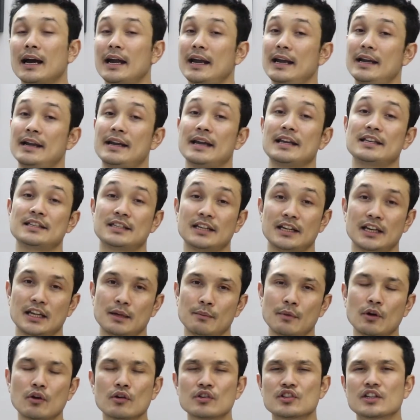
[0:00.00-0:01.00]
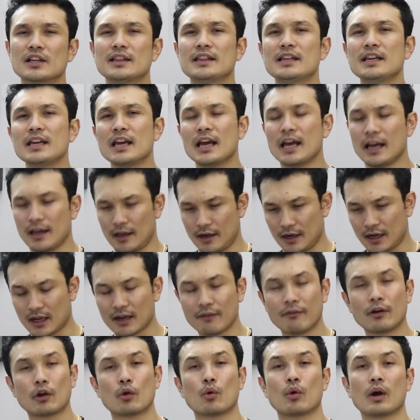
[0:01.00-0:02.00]
हाई इंटेंसिटी में और जल्दी
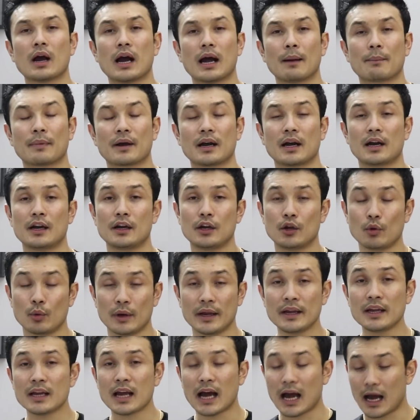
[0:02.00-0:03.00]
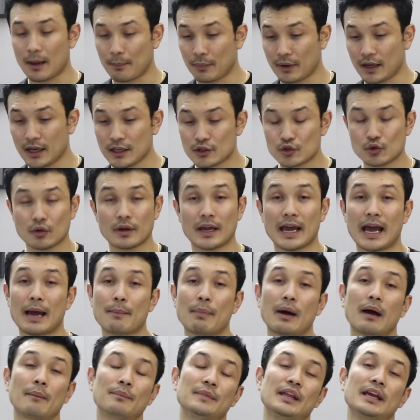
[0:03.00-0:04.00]
रिकवर होगा आपका ड्यूरिंग आपके जो
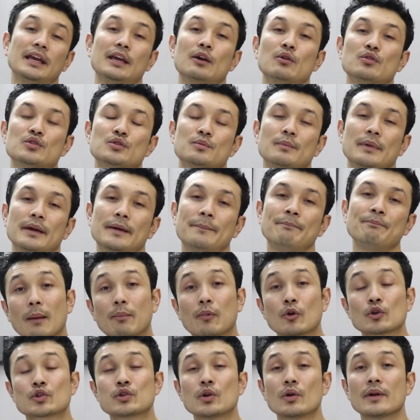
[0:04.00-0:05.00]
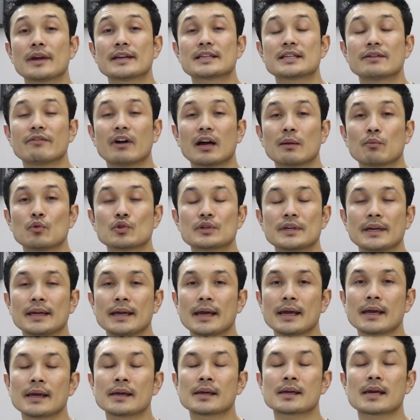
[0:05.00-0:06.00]
गैप आप देंगे उसमें अब कुछ लोग ये सवाल
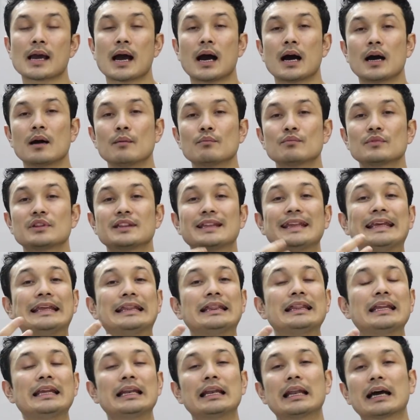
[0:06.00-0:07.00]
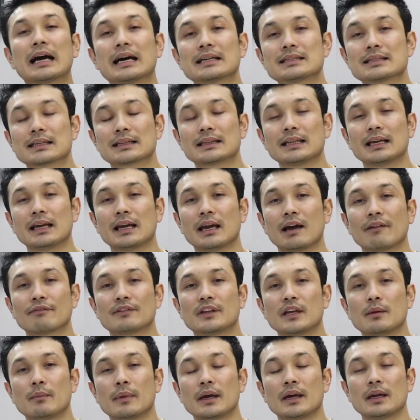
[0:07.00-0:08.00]
पूछेंगे कि क्या हम तीन दिन लगा सकते हैं
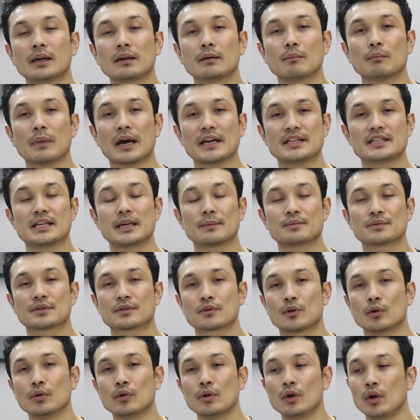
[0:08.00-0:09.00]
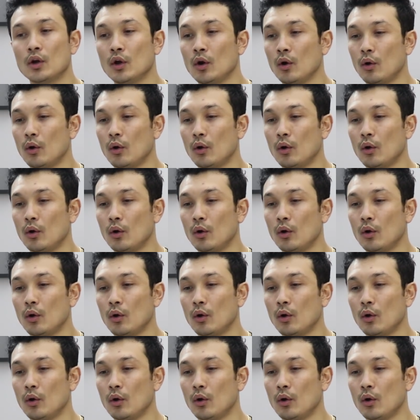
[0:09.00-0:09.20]
हफ्ते में बाइसेप्स को